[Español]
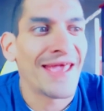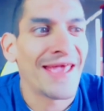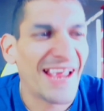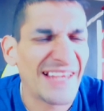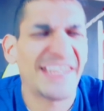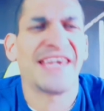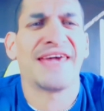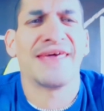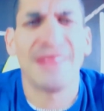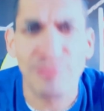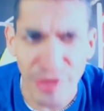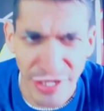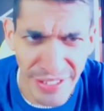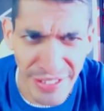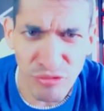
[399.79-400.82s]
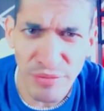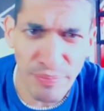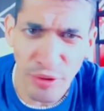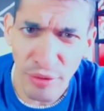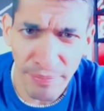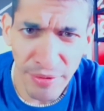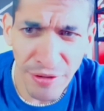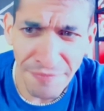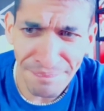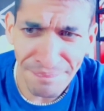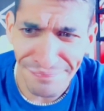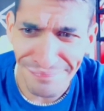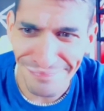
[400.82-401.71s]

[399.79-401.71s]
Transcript: Él se queda en Morena muy propio,